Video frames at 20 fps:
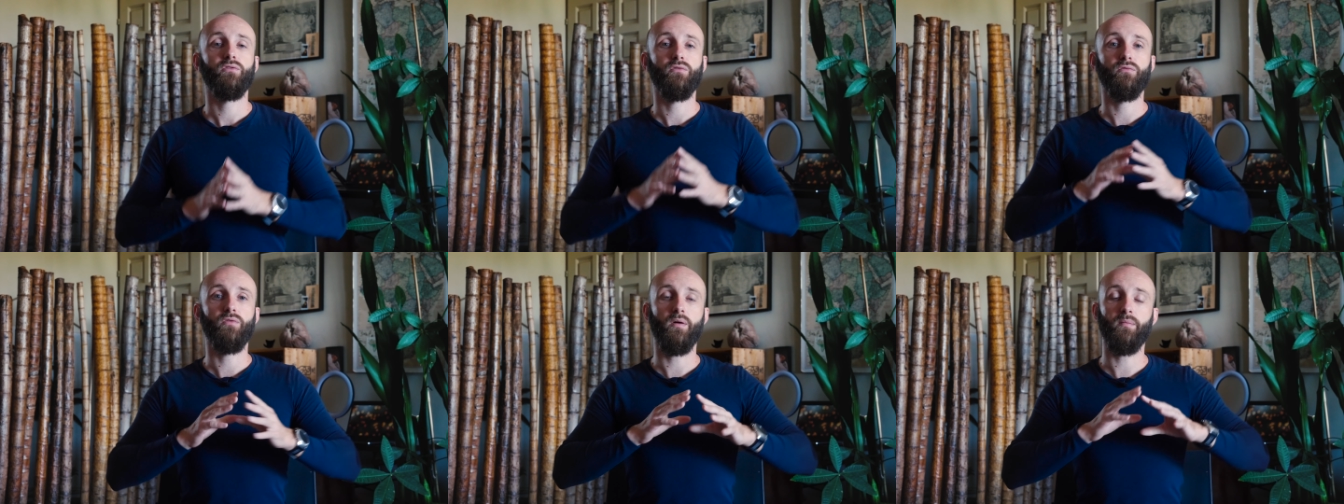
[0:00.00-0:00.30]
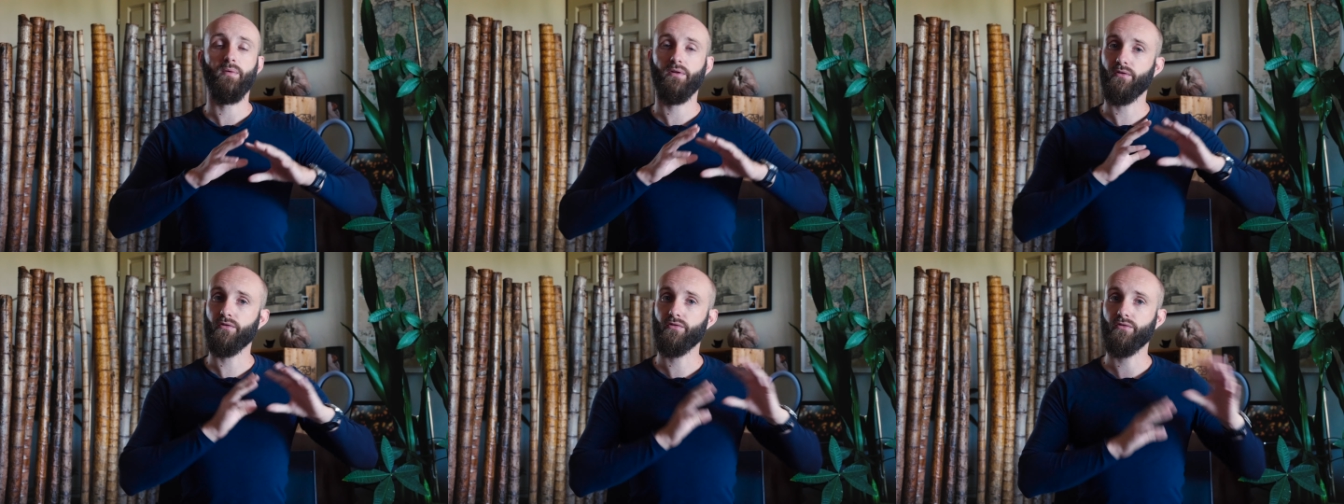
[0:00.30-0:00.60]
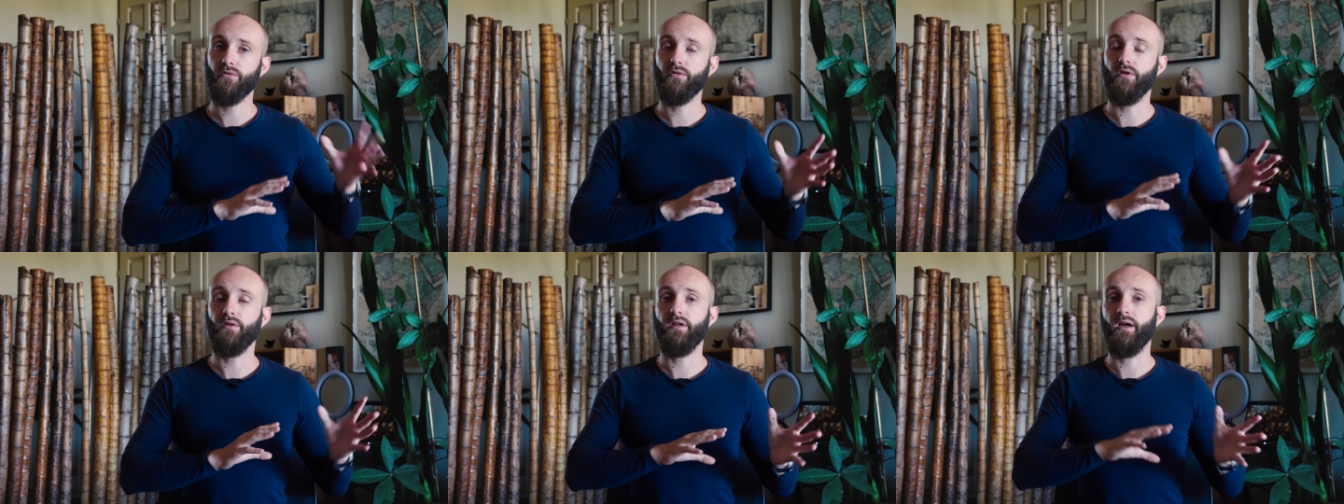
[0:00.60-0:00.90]
Tu vois, maintenant je
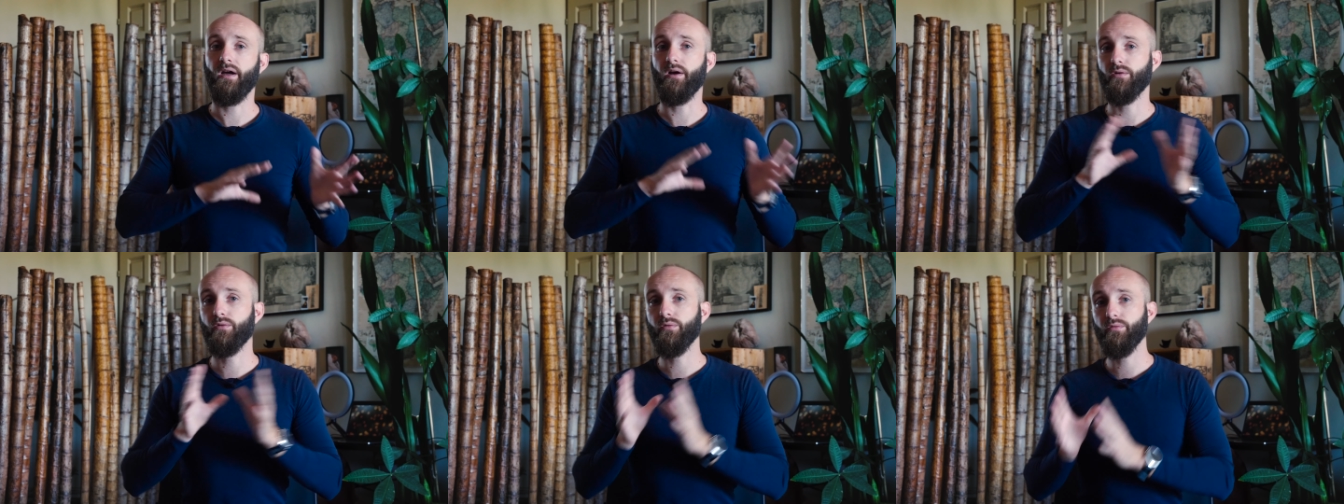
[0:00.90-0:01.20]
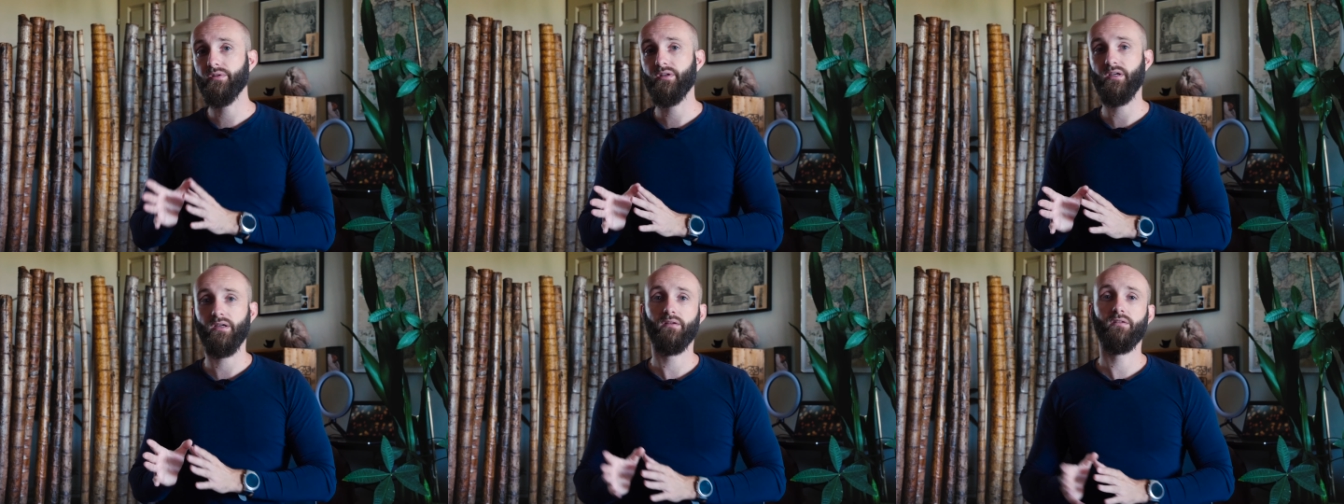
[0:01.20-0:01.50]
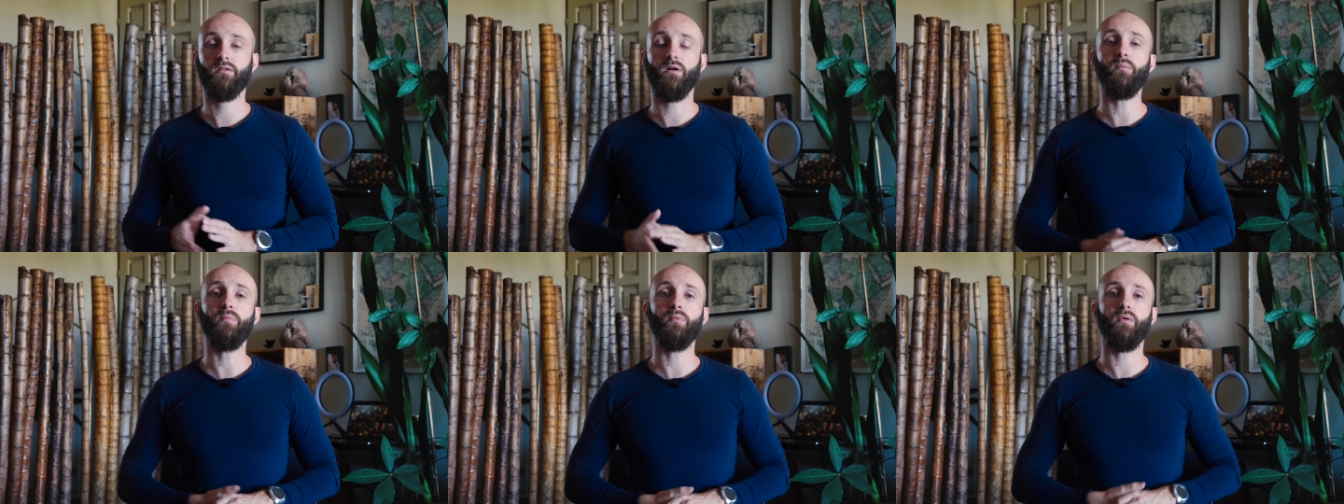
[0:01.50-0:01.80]
te donne un
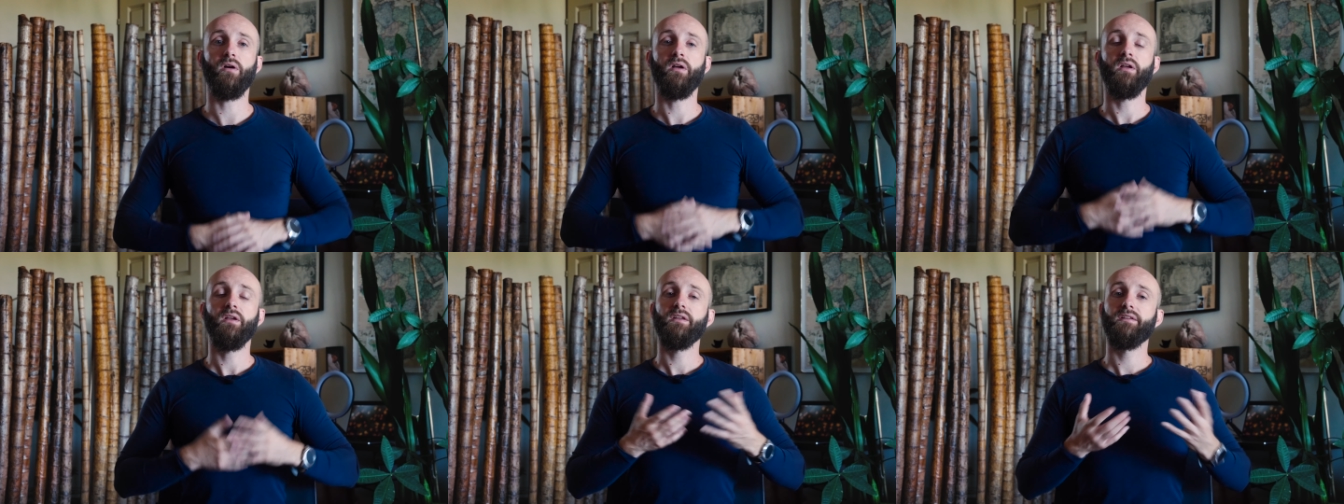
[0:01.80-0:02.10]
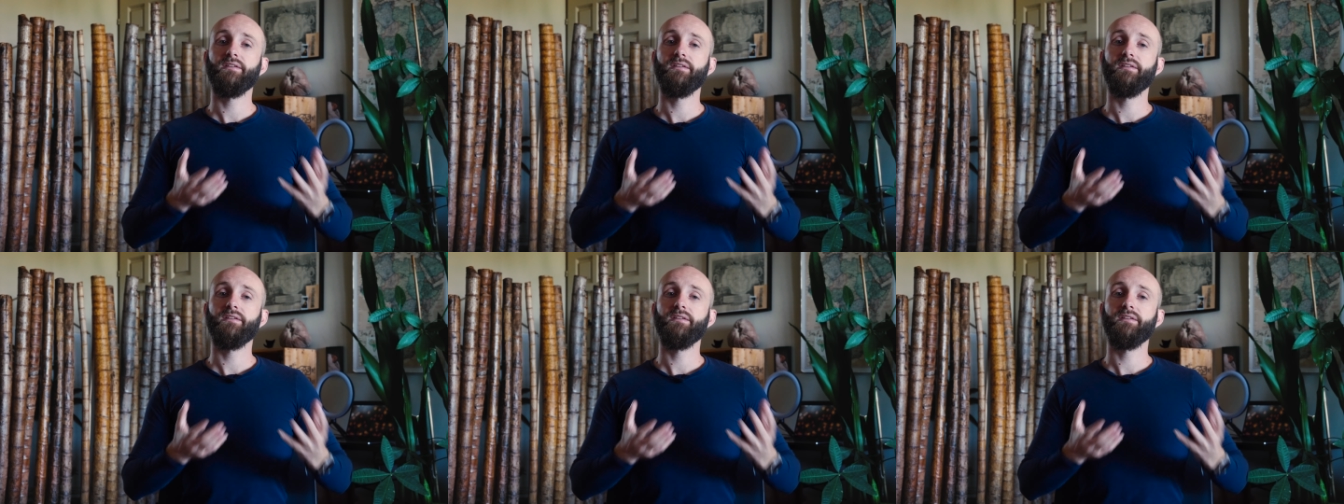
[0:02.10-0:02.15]
contre-exemple.